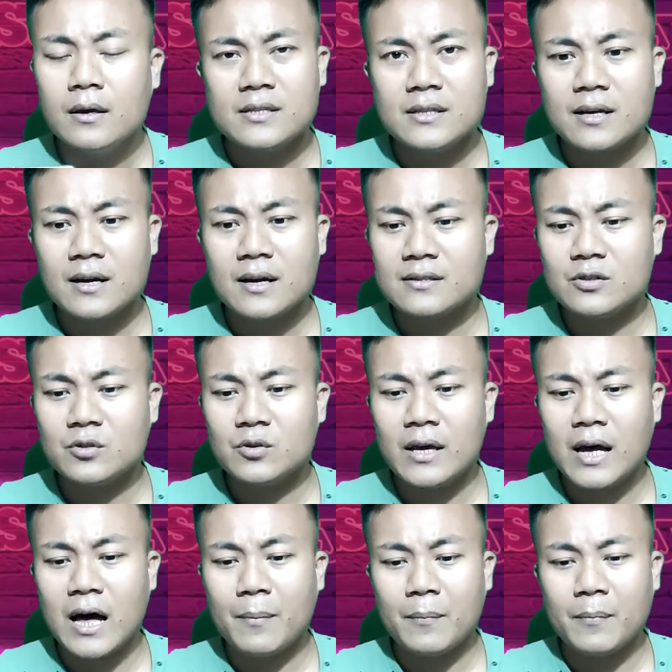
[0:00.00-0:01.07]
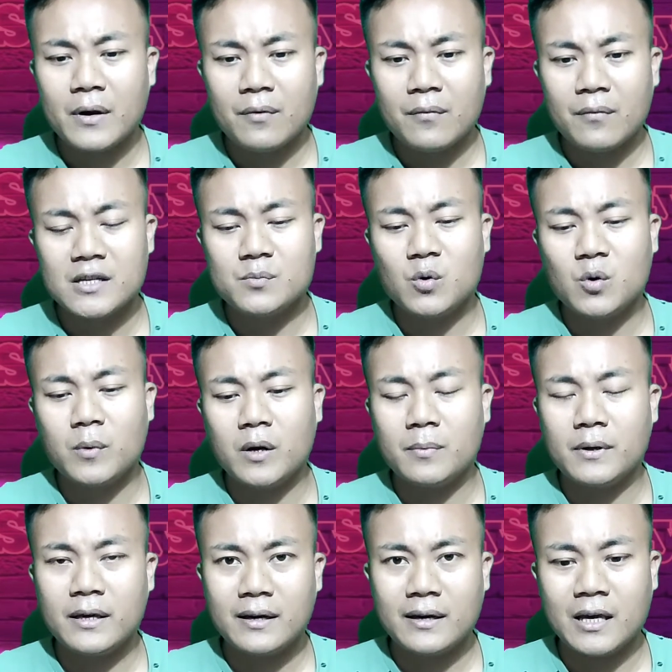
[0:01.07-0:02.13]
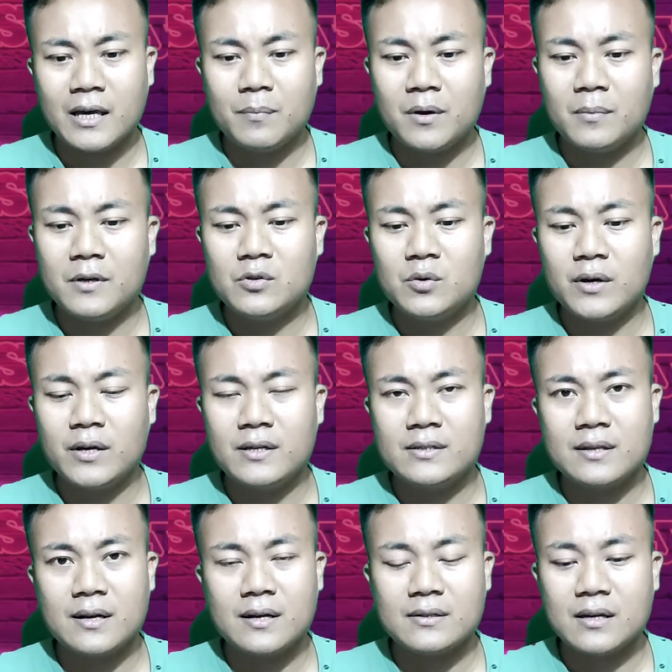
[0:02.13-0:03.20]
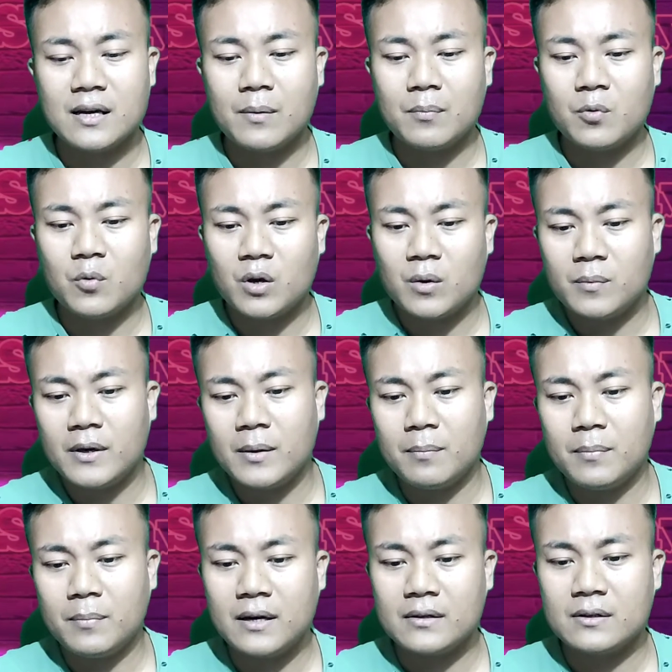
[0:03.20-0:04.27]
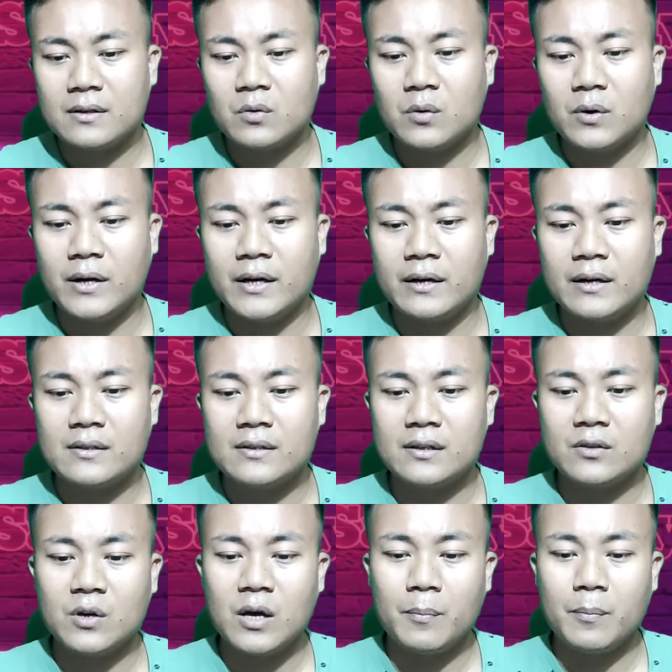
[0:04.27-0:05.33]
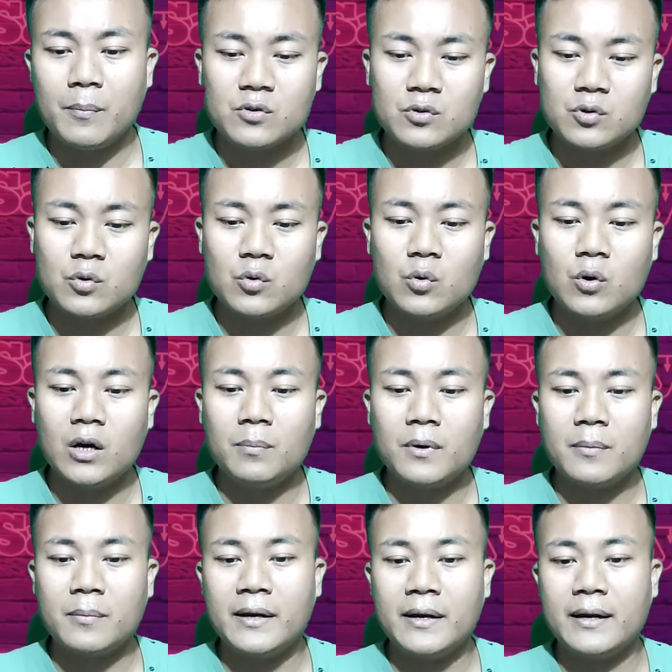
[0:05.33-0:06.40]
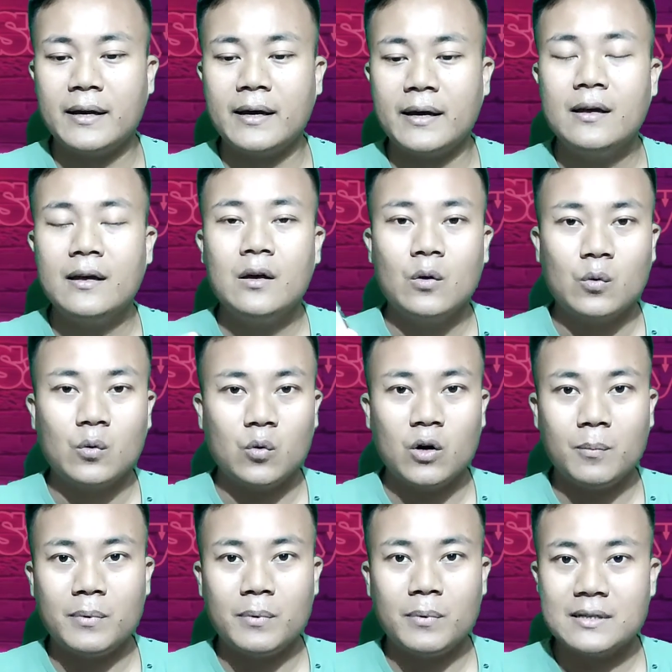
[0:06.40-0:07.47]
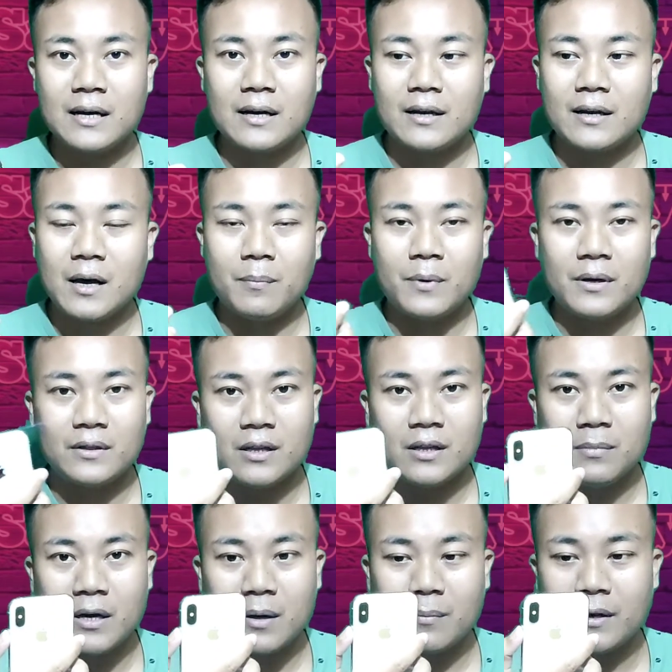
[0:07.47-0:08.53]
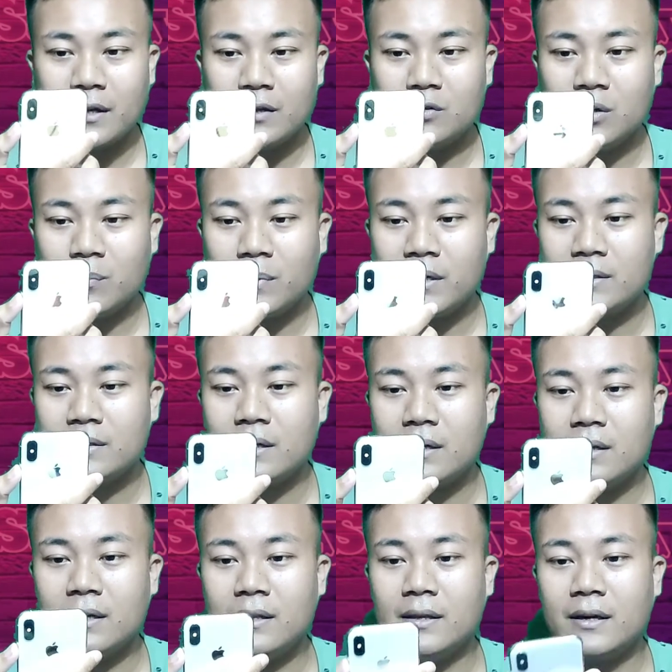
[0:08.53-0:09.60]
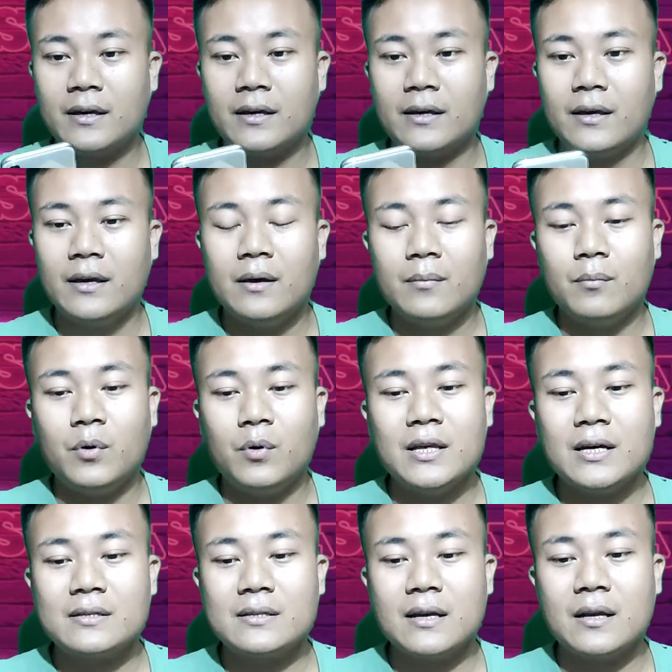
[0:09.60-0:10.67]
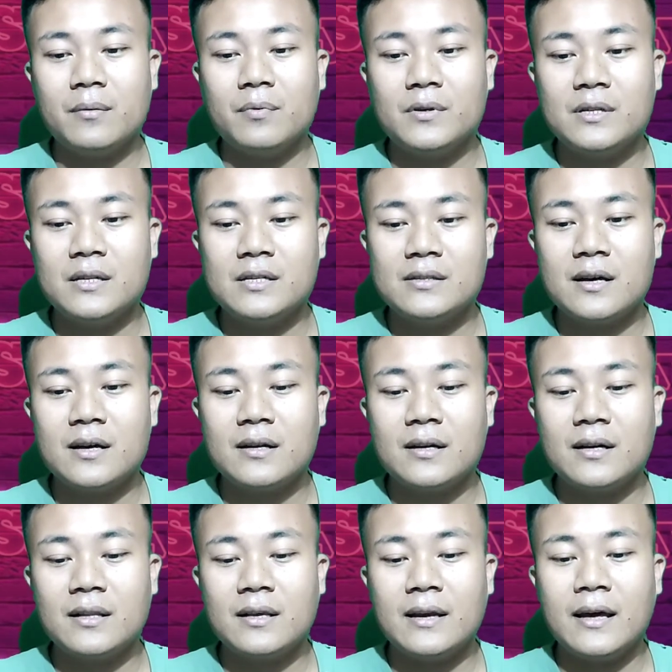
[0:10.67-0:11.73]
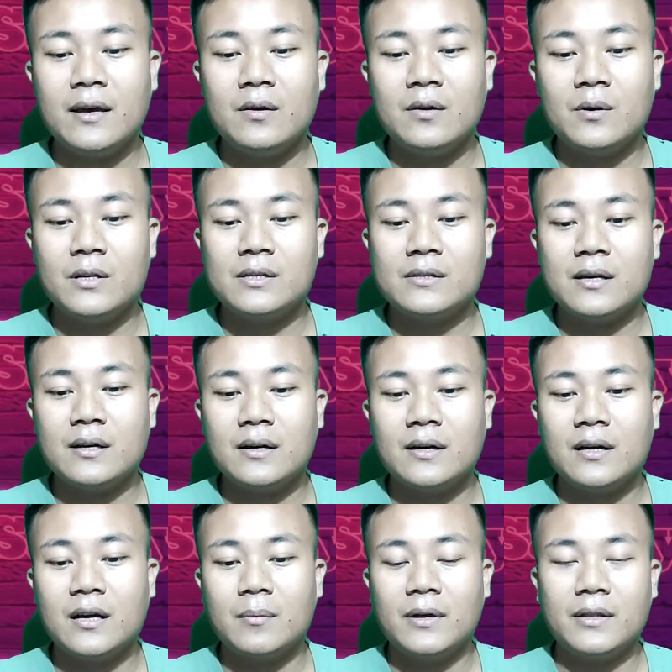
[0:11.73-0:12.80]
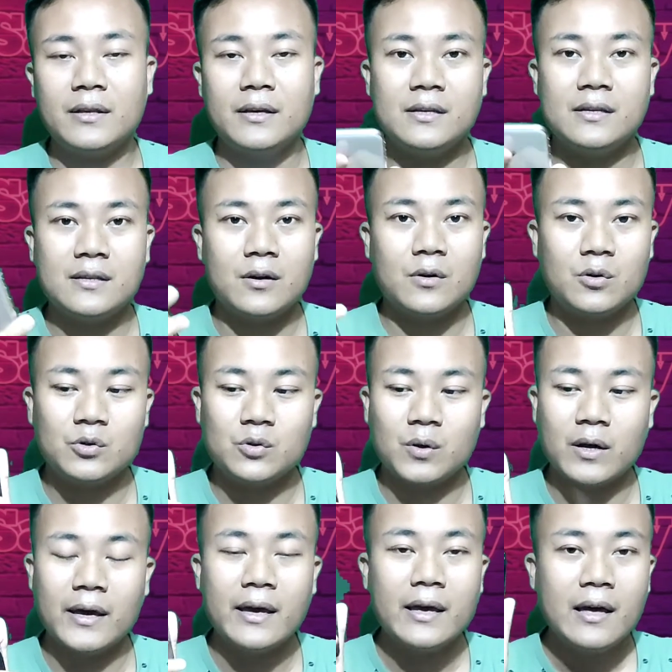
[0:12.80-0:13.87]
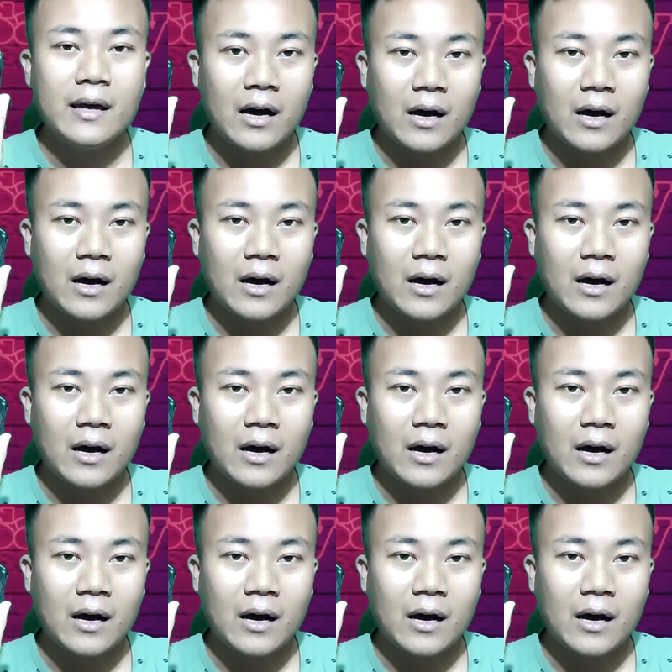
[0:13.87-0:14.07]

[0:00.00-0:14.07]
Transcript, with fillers: इसी तरह से जो है आप अपना फेसबुक पर भी कहीं पर भी जो है इस तरह से आप कोई भी एप्लीकेशन को इन कर सकते हो यहाँ पर सोचो गूगल पर मैंने गया गूगल पर जाकर यहाँ पर तीन बार मैंने जो है प्रेस कर दिया देखिए ये बहुत ही आसान है फिर से स्टार्ट कर देना है और स्टार्ट करने के बाद ये स्टार्ट हो चुका है